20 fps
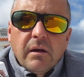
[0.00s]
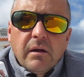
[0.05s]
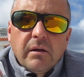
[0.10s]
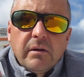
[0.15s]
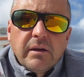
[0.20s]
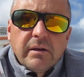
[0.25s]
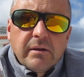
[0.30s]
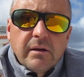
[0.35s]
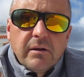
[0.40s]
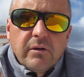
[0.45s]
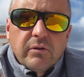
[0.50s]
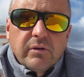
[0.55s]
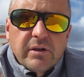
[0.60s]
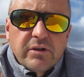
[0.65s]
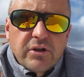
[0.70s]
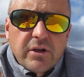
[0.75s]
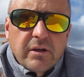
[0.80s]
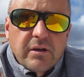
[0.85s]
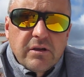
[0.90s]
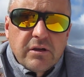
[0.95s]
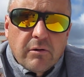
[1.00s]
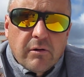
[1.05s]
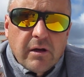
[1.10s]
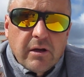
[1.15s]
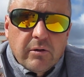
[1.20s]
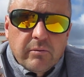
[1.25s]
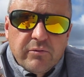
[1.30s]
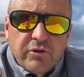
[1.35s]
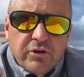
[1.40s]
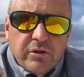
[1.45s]
Nie tylko te cieki
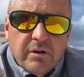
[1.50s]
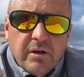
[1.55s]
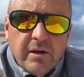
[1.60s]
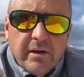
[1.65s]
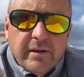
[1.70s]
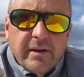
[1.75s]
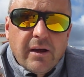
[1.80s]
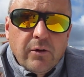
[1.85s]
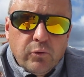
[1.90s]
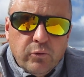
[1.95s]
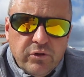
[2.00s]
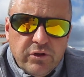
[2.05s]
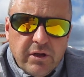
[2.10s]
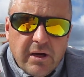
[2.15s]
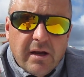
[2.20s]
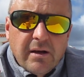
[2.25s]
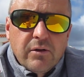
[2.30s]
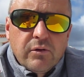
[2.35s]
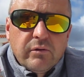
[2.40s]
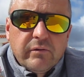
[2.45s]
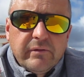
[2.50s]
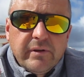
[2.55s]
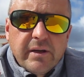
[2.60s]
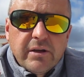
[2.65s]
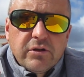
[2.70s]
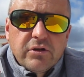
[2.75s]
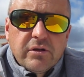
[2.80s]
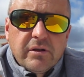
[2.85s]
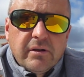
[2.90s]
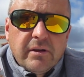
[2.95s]
działają źle na ludzi, ale
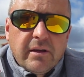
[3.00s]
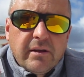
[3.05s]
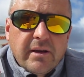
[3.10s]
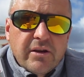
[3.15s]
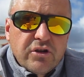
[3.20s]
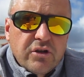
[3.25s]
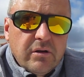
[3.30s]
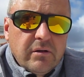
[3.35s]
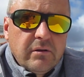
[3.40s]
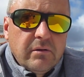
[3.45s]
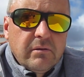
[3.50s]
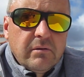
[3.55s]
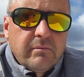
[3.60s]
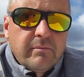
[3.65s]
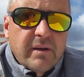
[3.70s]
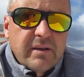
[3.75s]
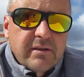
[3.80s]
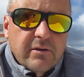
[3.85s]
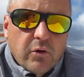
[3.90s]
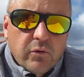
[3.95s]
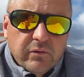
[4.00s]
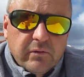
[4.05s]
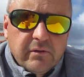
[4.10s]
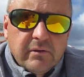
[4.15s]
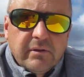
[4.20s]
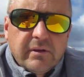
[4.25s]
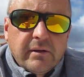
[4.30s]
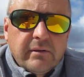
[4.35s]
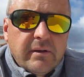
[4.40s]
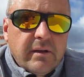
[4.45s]
również na nasze
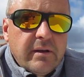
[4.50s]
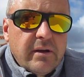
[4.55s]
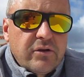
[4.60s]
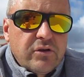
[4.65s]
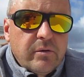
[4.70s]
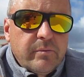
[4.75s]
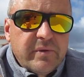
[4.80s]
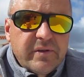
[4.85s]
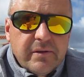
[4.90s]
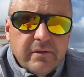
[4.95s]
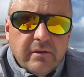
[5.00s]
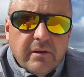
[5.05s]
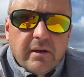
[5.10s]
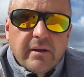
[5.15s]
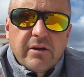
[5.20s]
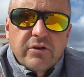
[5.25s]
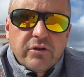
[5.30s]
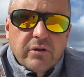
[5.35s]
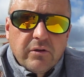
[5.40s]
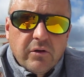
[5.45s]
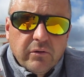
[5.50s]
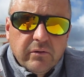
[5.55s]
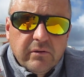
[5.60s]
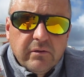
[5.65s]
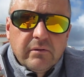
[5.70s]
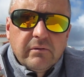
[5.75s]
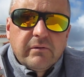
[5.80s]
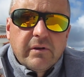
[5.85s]
maskoty, na nasze psy, na nasze koty.